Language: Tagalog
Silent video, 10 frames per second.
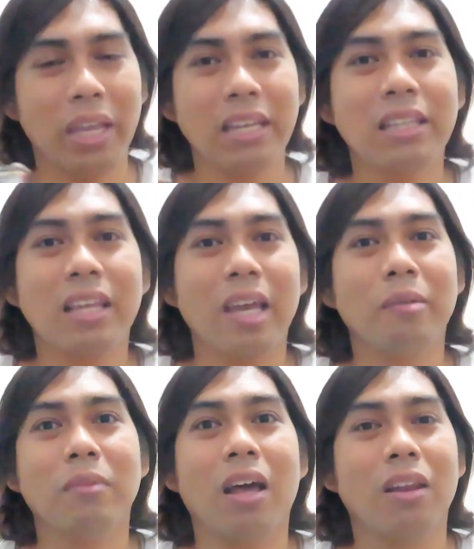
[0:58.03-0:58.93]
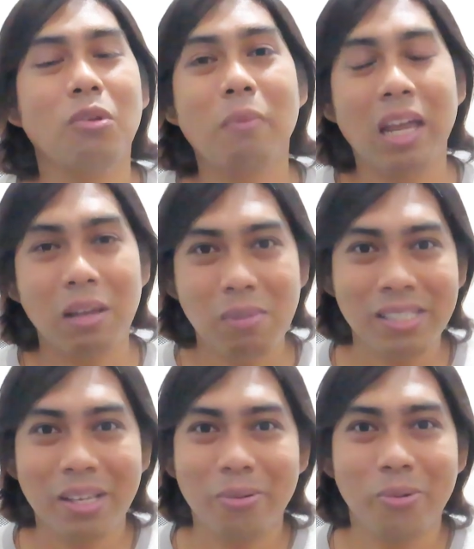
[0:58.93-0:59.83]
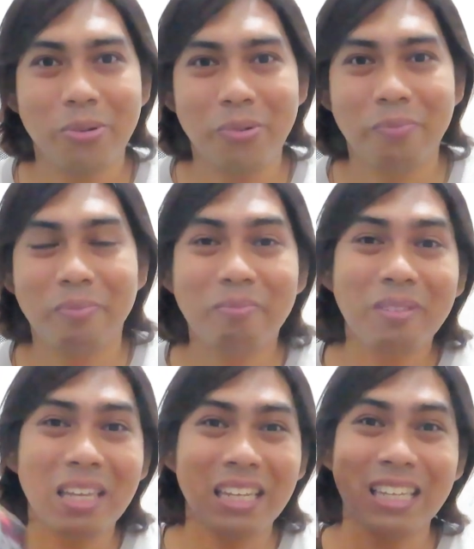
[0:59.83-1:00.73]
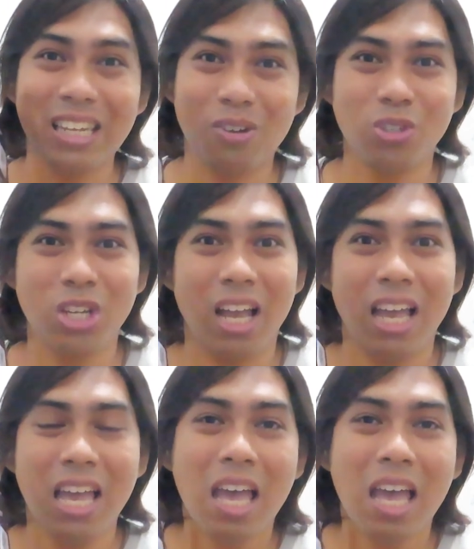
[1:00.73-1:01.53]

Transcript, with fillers: any time na lumalabas ako, daladala ko siya.